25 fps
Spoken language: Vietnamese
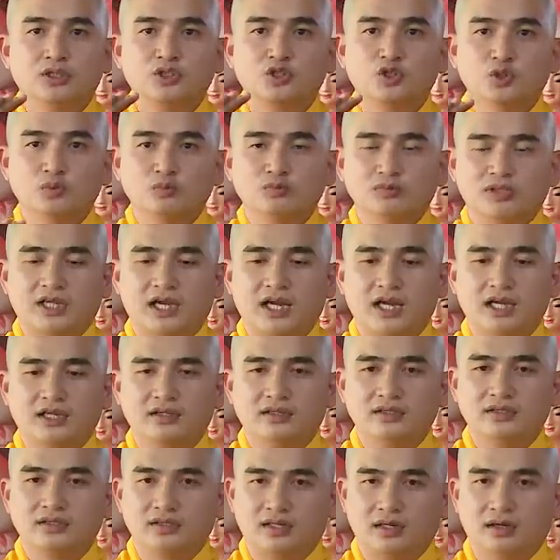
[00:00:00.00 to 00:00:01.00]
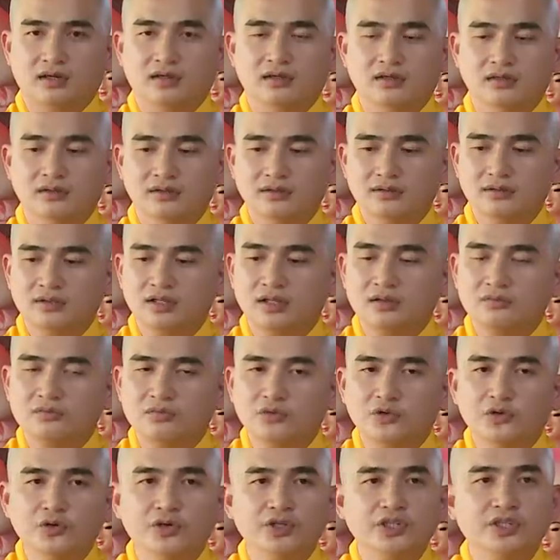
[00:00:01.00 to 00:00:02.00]
Chúng ta nên tận hưởng, nên
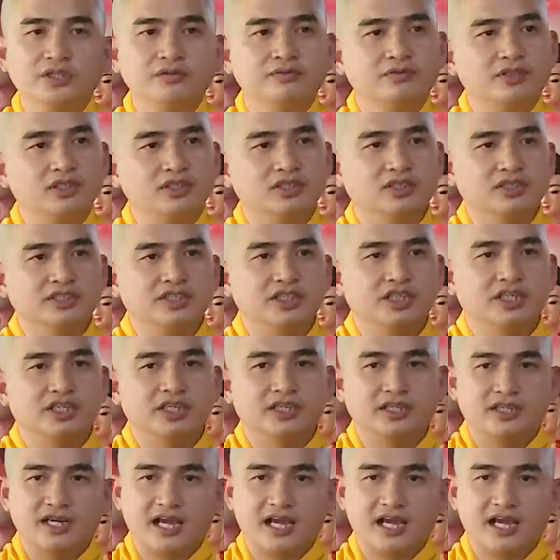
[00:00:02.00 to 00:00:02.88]
vui với những gì